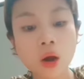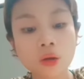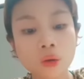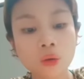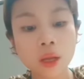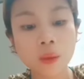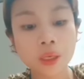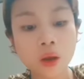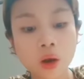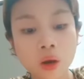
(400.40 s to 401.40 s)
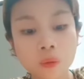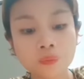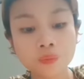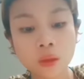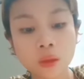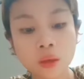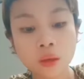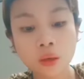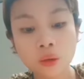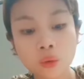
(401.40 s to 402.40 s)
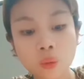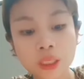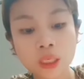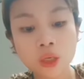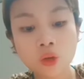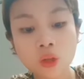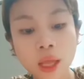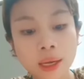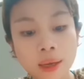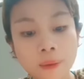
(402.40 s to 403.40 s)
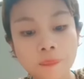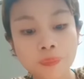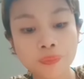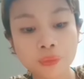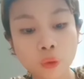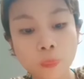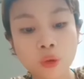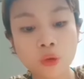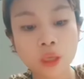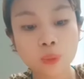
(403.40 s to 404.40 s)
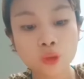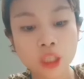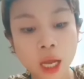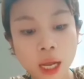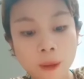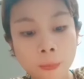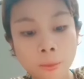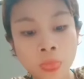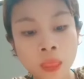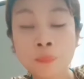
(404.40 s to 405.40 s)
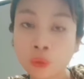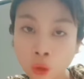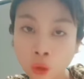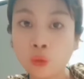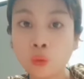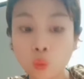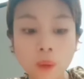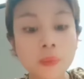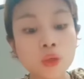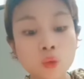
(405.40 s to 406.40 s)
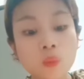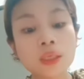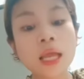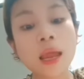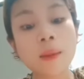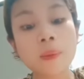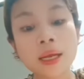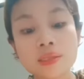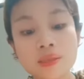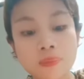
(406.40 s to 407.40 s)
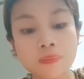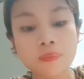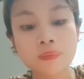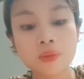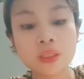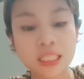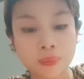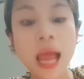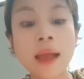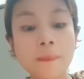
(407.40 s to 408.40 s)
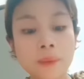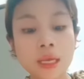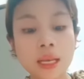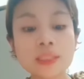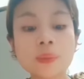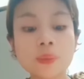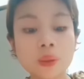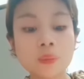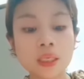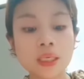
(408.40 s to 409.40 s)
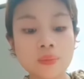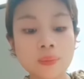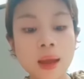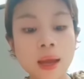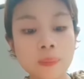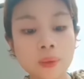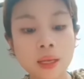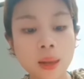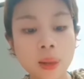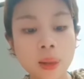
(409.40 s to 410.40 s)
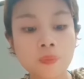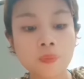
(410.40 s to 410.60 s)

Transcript: บอกตรงนะพี่น้อง หนูไม่ใช่คนไทยนะหนูเป็นคนกัมพูชา หนูว่ามาอยู่เมืองไทยประมาณสิบ จะสิบห้าปีแล้วสิบกว่าปีจะสิบห้าปีแล้ว